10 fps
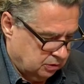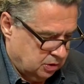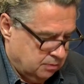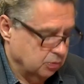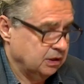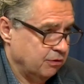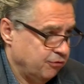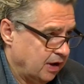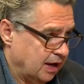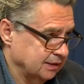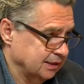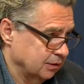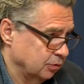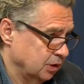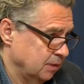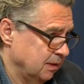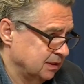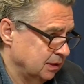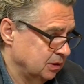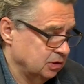Trybunał w Hadze, który chyba
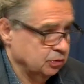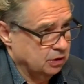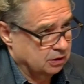zadecyduje